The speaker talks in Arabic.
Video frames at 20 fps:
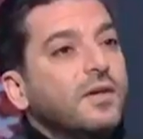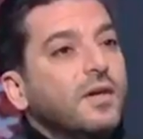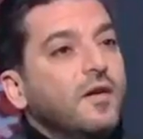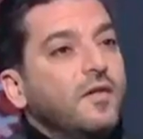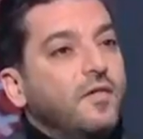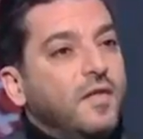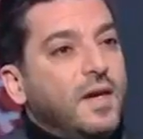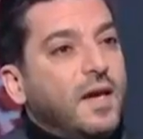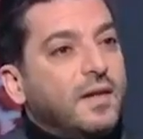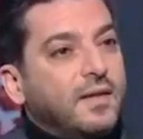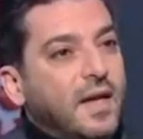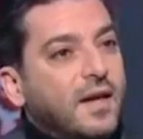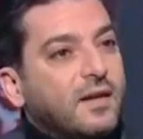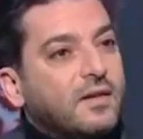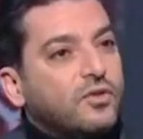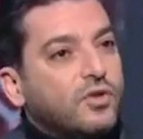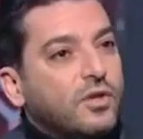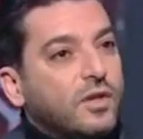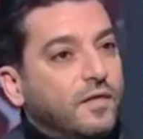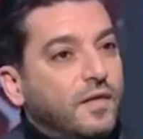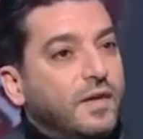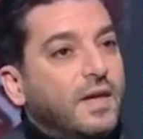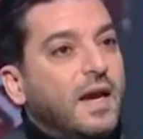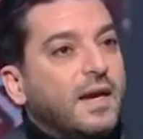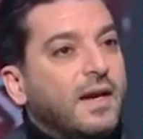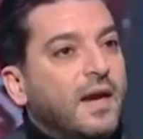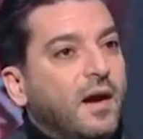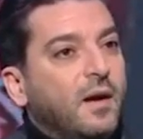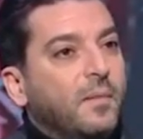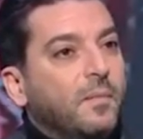فيها تكستشر فيها
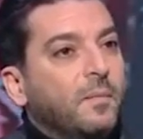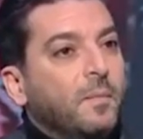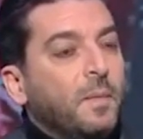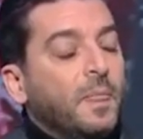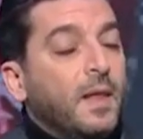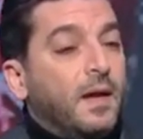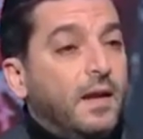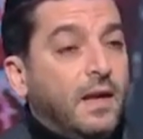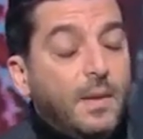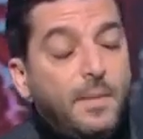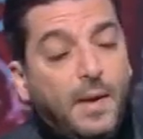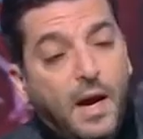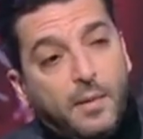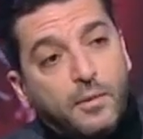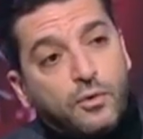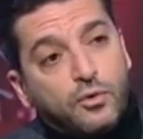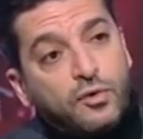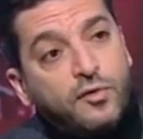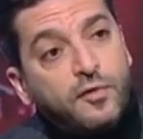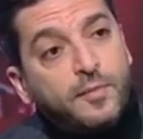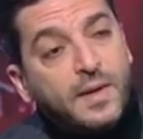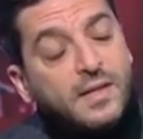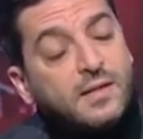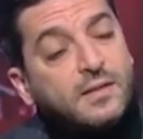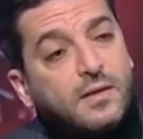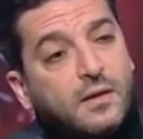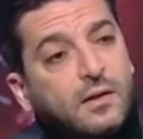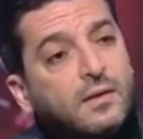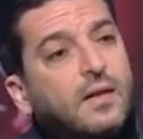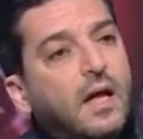جام لما عم نشوف
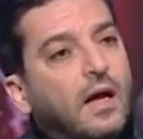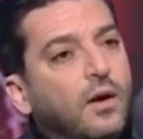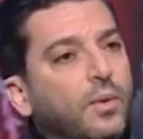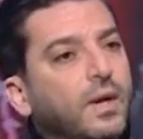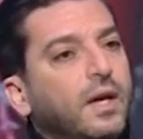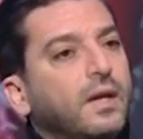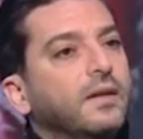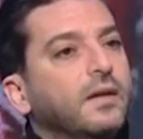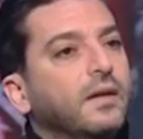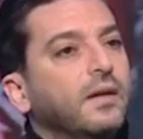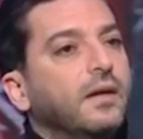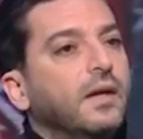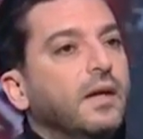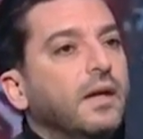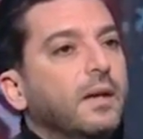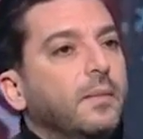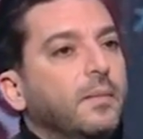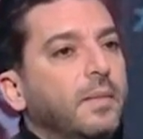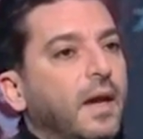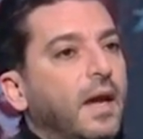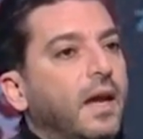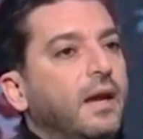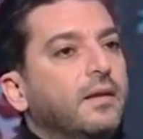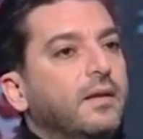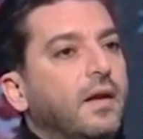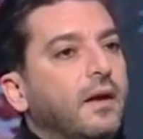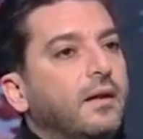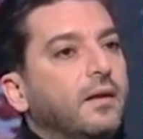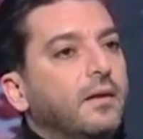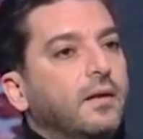بس قطعه وحده
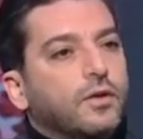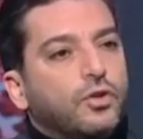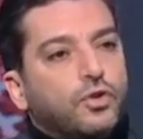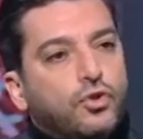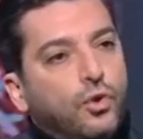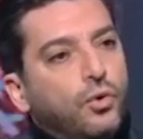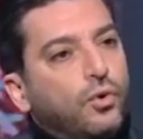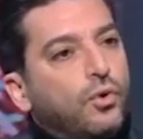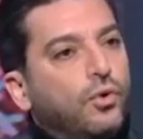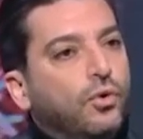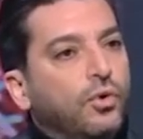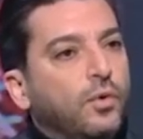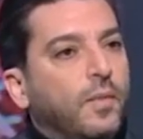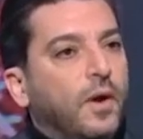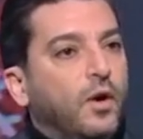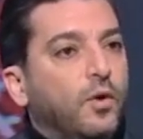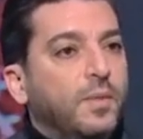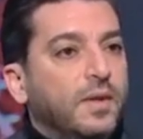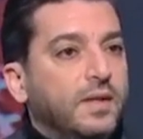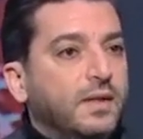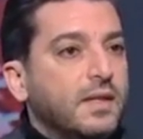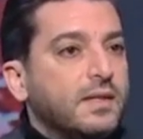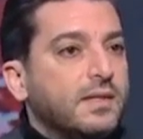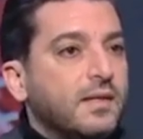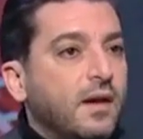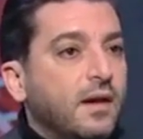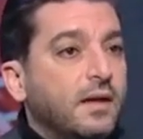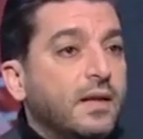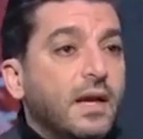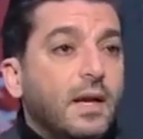بهيدا الشوروم او
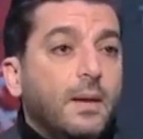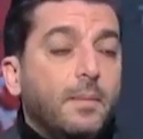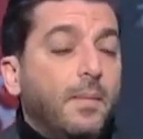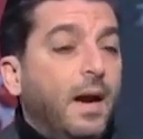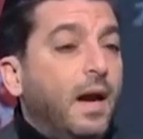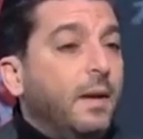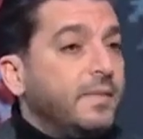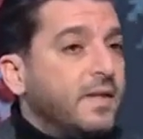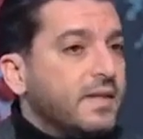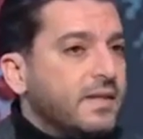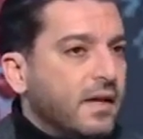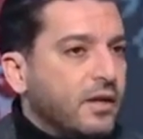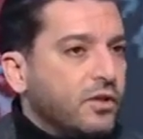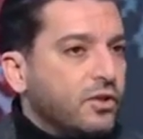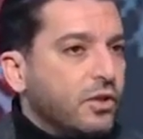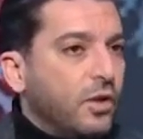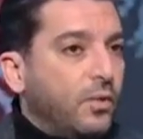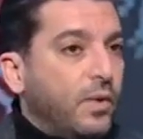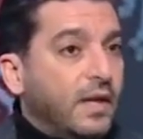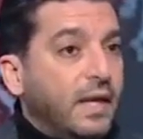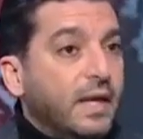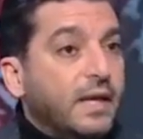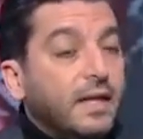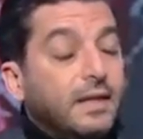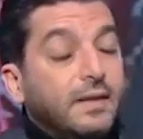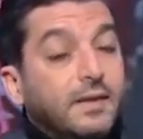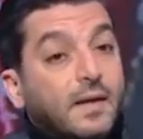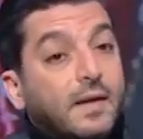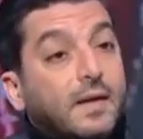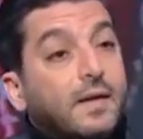بالديزاين ما عم تزعجنا
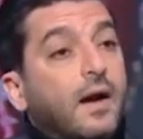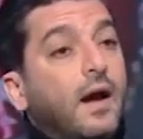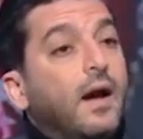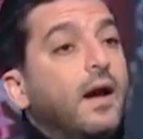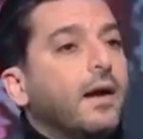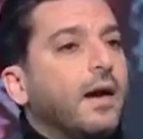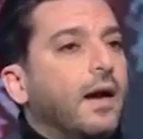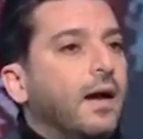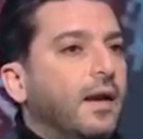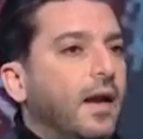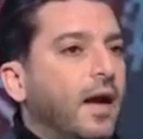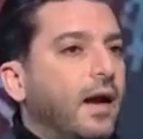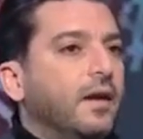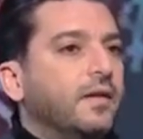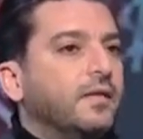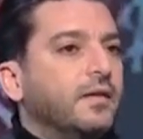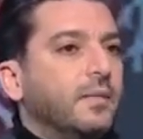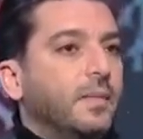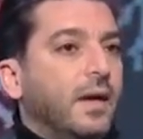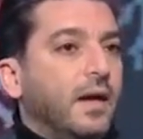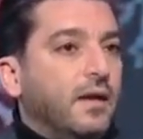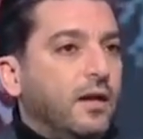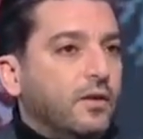ولكن تكرار الايتم على